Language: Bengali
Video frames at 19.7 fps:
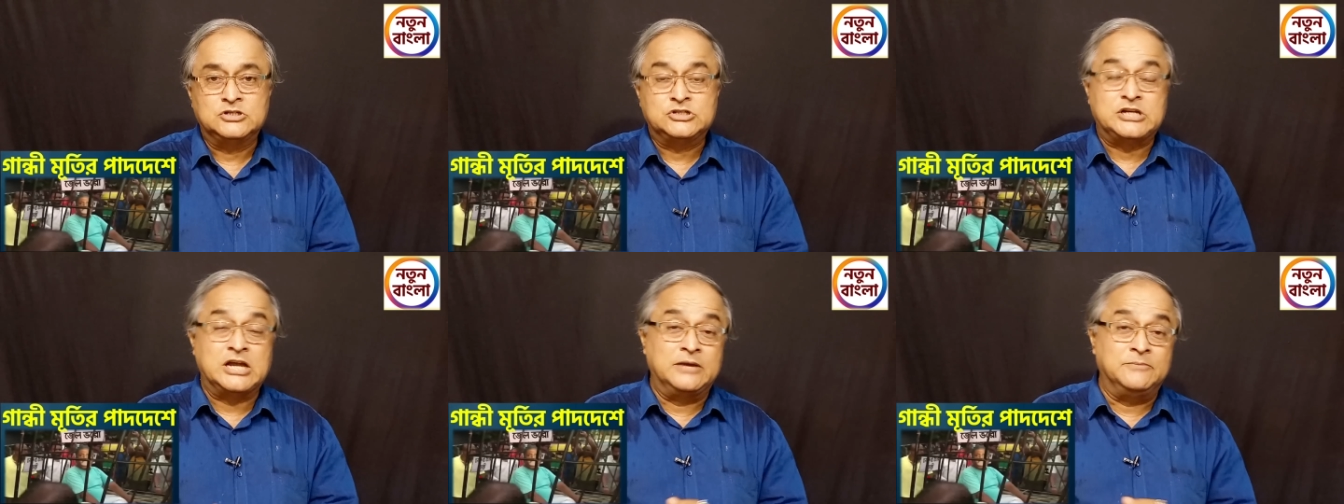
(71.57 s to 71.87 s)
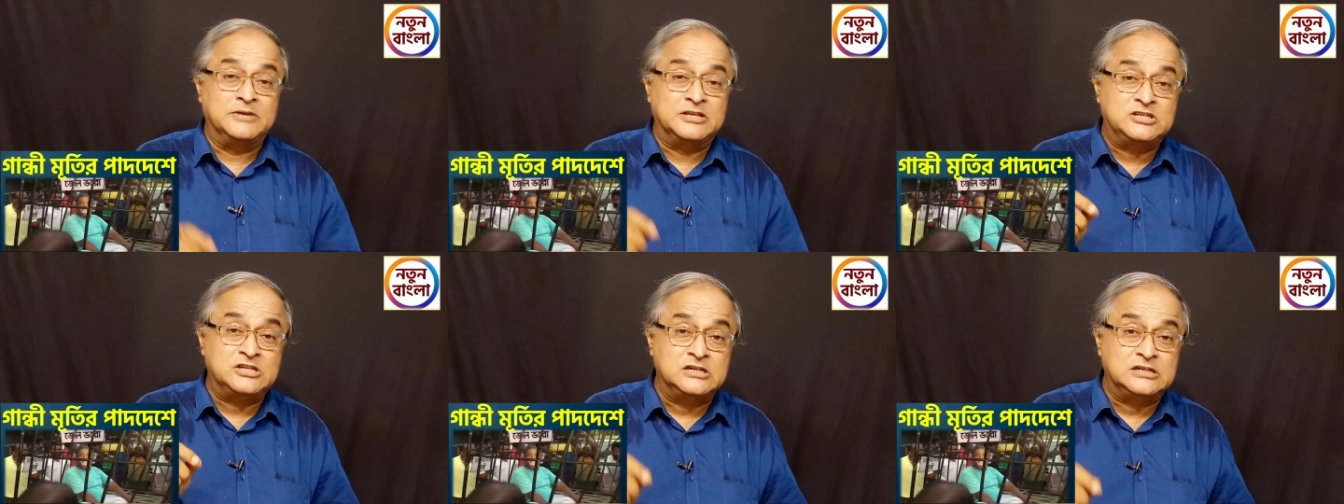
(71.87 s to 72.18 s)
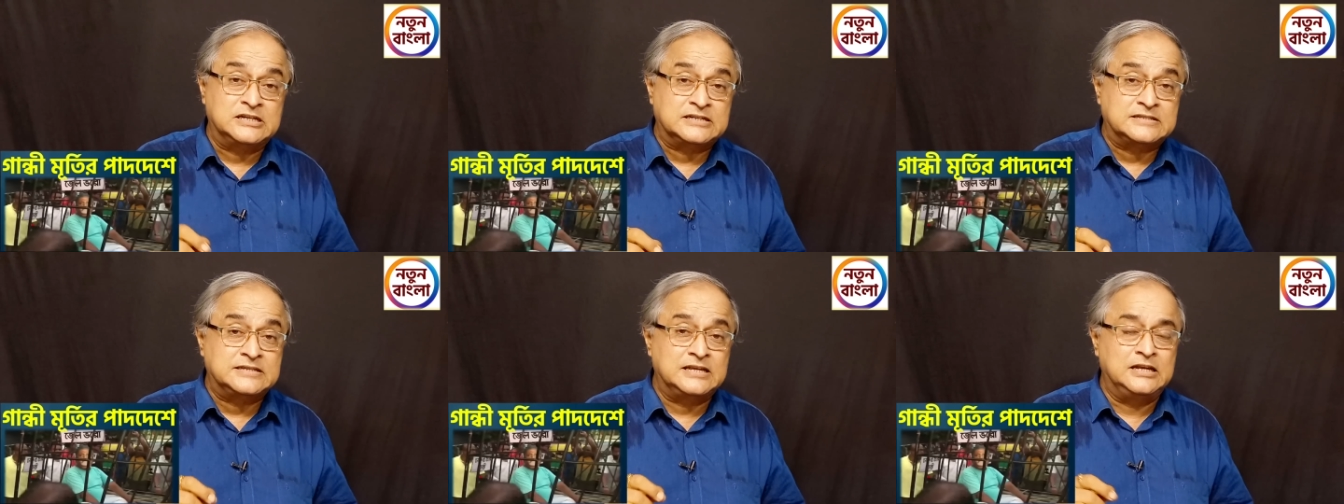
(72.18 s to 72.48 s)
সেই
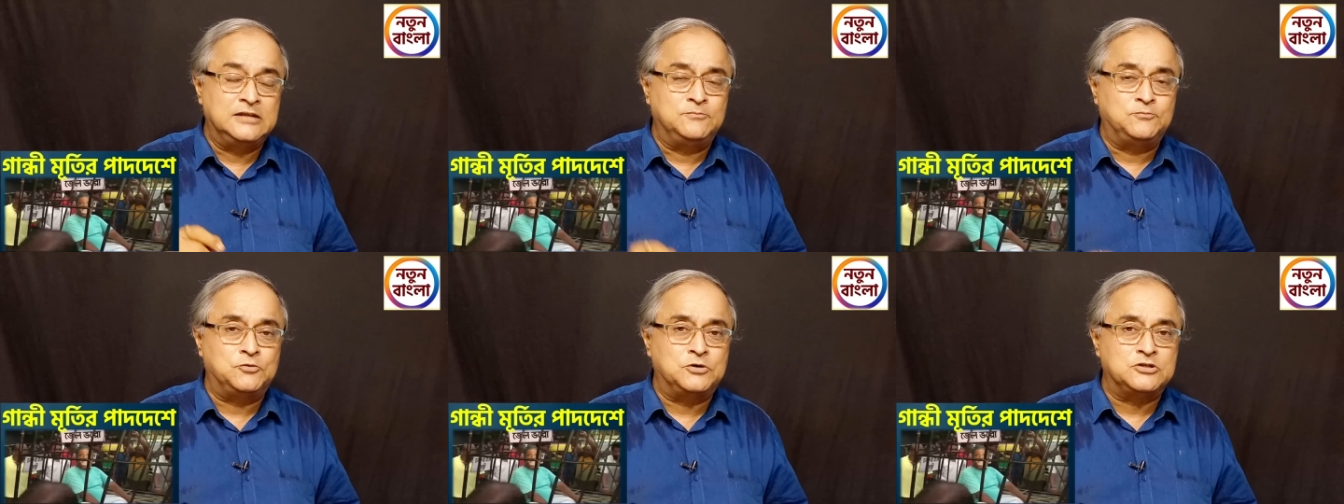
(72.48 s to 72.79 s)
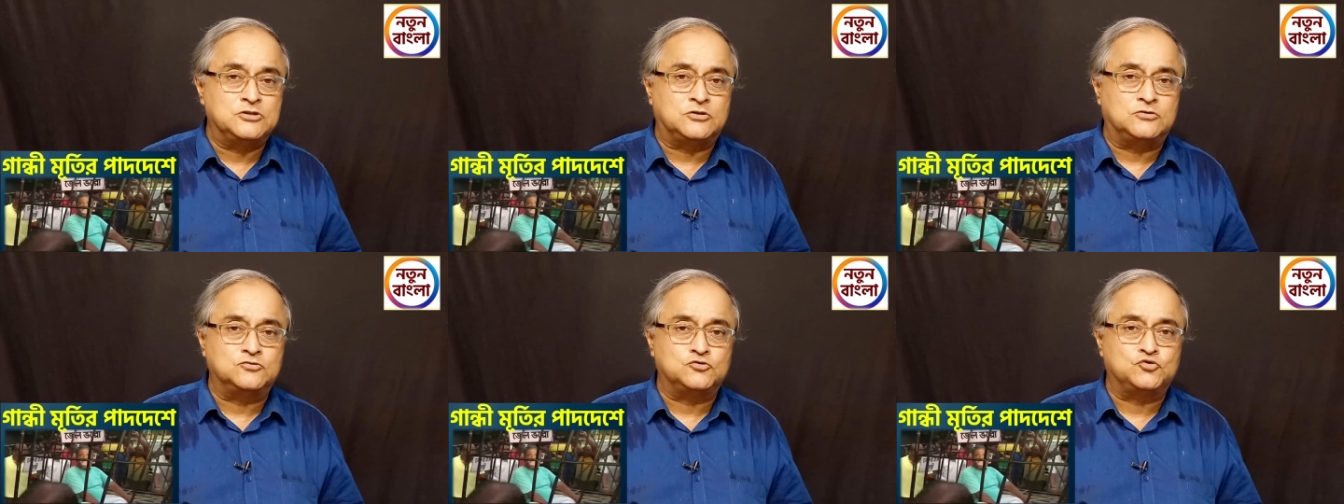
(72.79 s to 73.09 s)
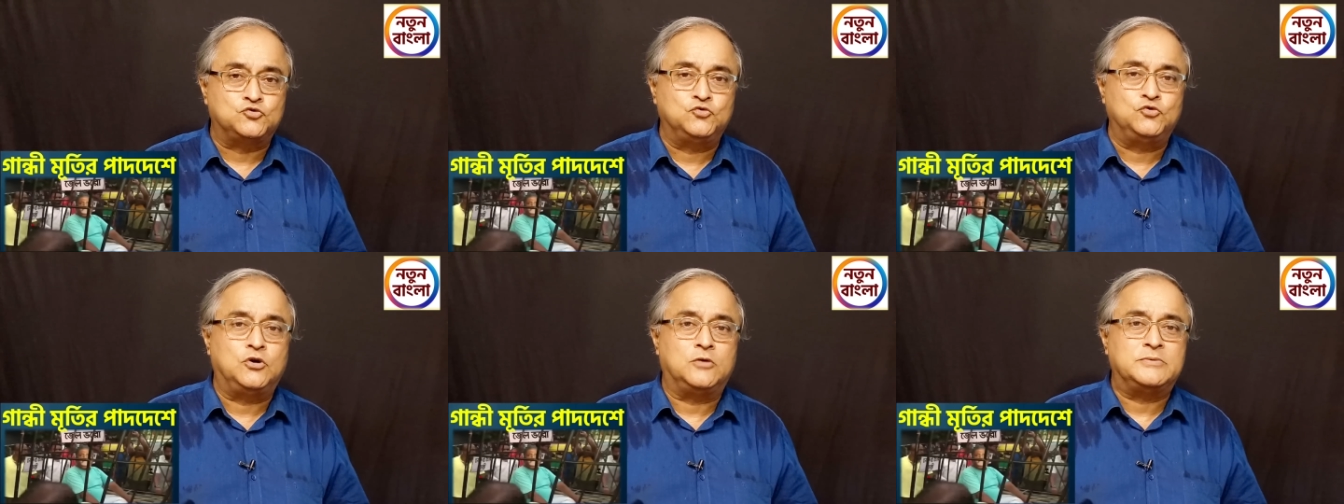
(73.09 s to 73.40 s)
মিছিলটা সেলিমপুরে যখন
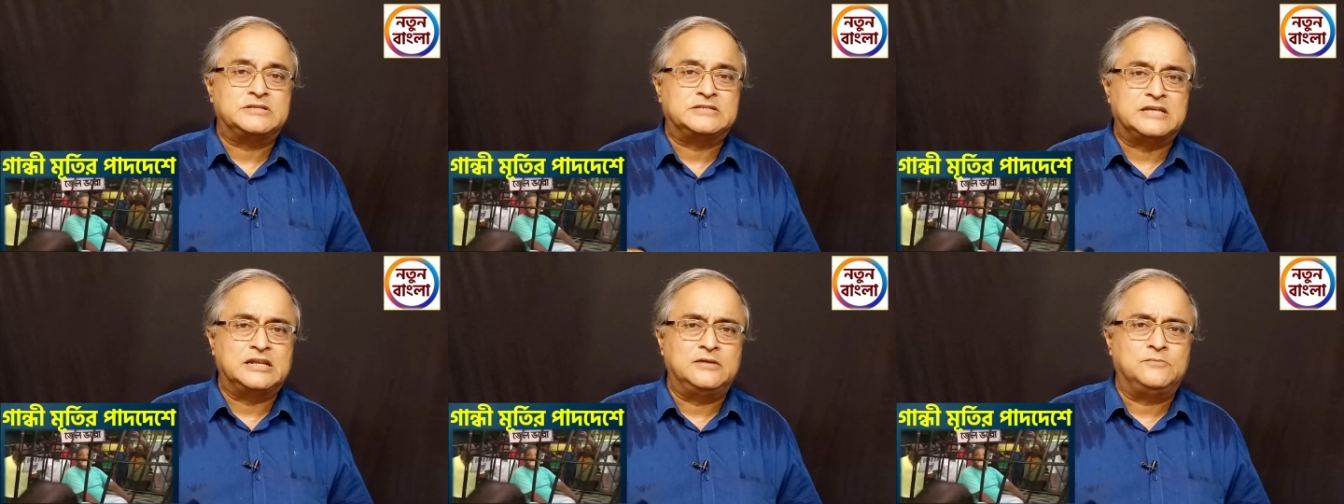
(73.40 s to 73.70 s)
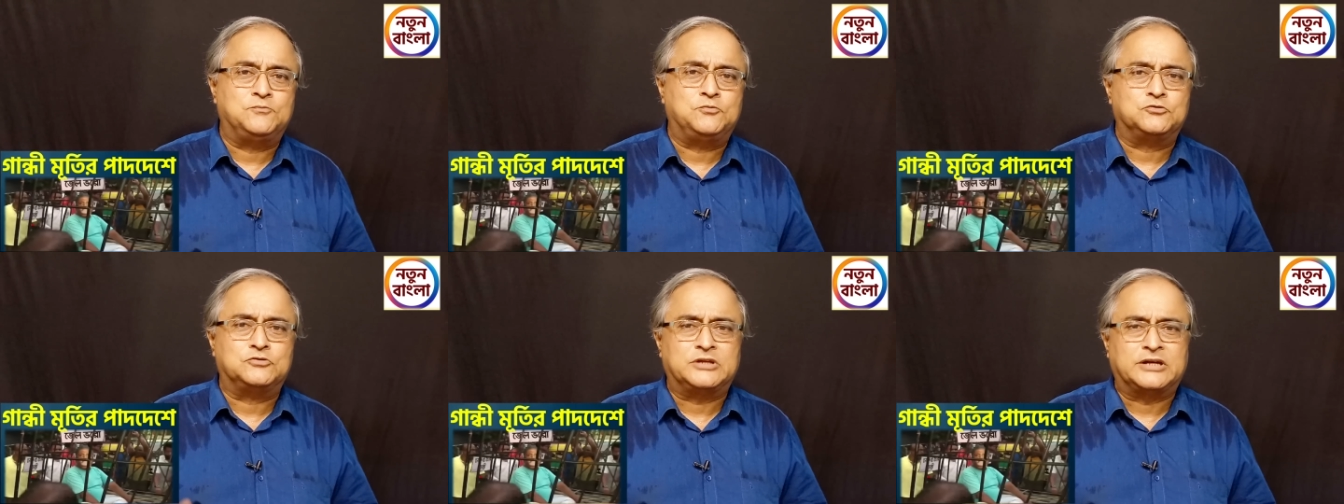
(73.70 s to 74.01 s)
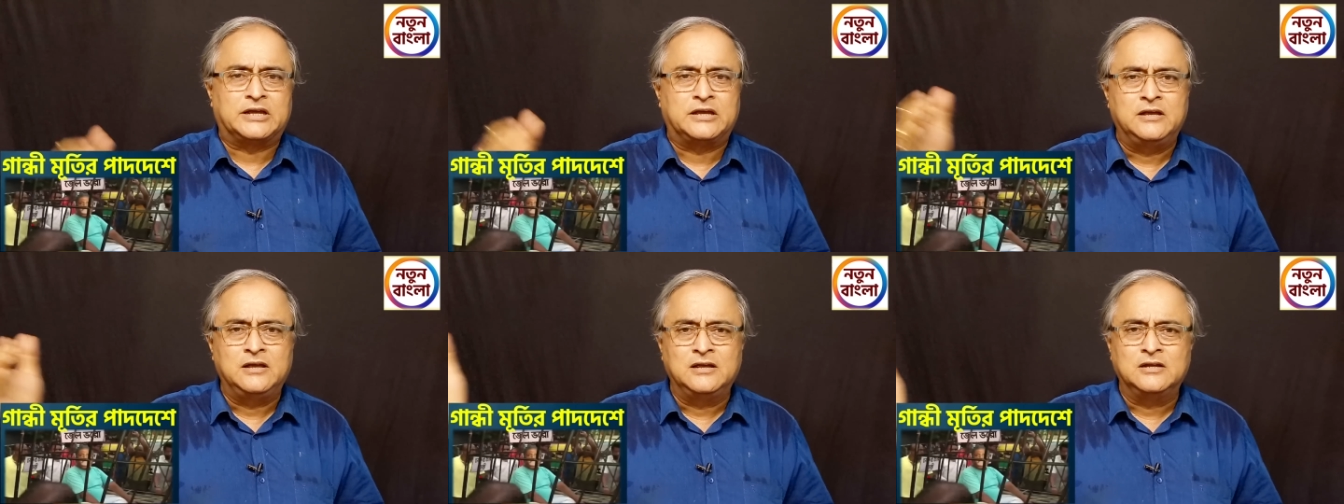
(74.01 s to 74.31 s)
শুরু হবে সেলিমপুর
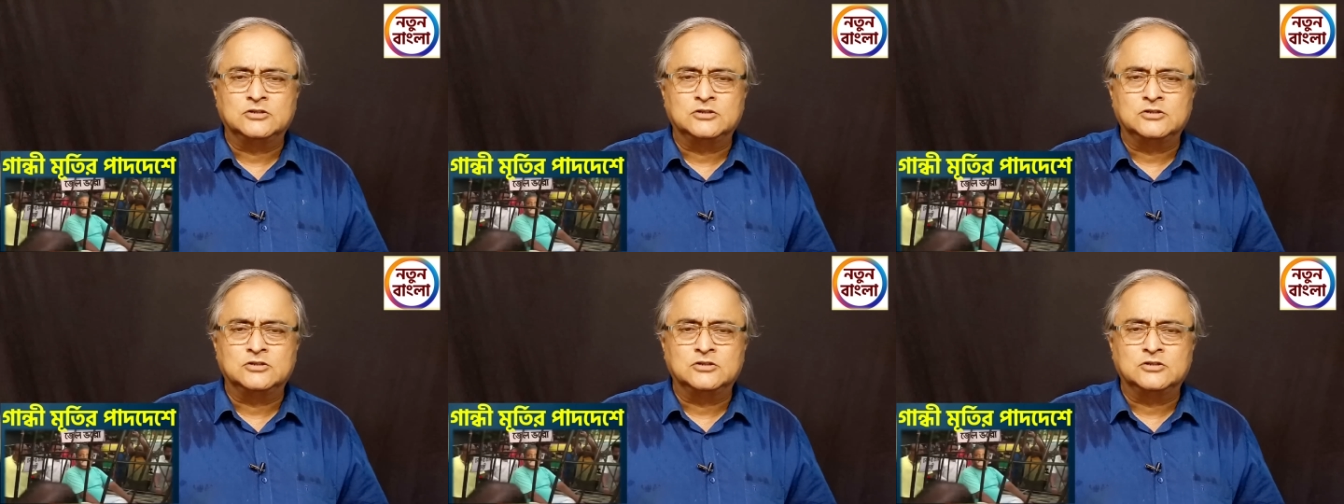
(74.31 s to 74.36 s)
থেকে